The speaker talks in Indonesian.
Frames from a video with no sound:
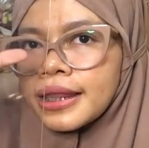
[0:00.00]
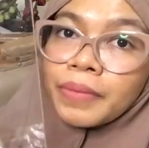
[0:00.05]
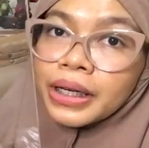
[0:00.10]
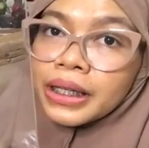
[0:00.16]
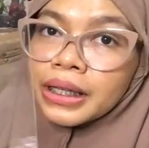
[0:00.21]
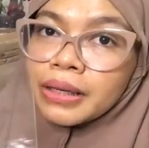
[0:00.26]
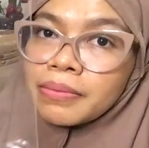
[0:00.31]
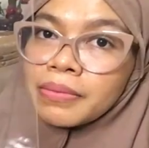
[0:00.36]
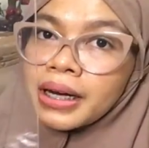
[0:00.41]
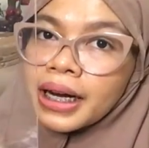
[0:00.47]

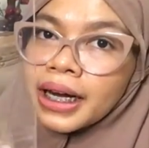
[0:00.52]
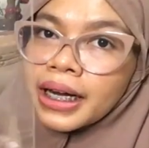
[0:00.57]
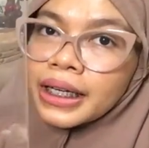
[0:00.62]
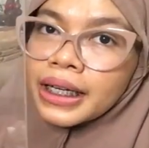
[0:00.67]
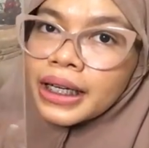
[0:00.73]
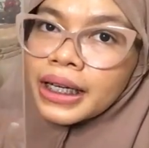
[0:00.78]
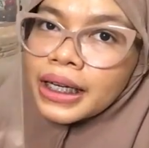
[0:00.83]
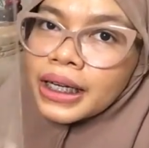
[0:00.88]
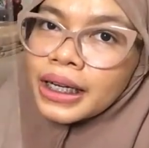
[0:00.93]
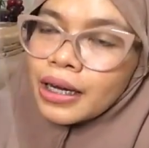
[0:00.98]

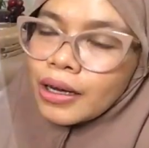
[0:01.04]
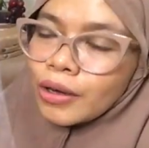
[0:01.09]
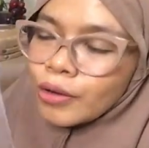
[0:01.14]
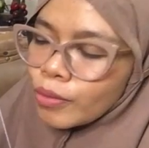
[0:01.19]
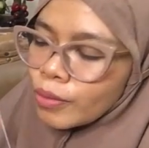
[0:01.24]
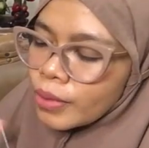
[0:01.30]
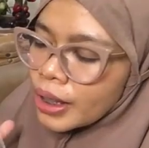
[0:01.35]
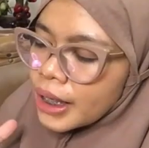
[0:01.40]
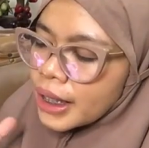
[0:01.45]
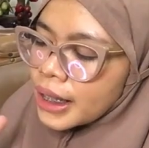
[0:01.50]
Pertimbangannya
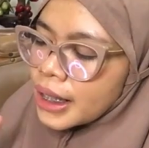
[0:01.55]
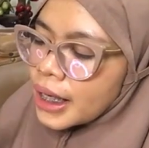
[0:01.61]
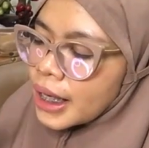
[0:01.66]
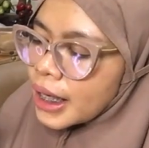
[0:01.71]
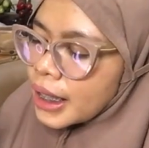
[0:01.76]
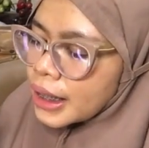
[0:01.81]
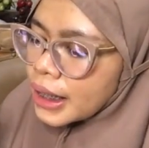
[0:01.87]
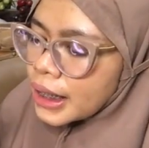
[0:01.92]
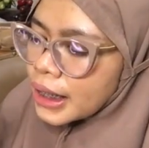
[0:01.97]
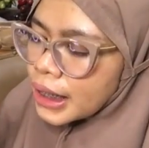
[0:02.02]
aku
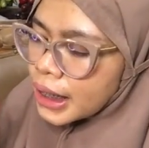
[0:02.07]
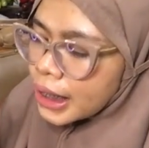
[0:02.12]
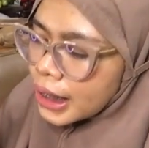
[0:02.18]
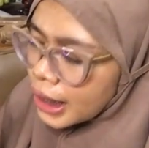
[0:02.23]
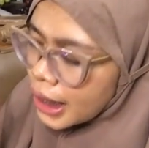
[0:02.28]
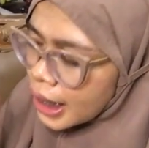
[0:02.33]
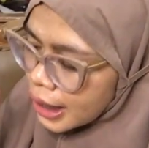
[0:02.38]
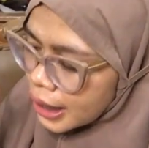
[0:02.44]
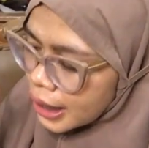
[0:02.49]
mengadakan ini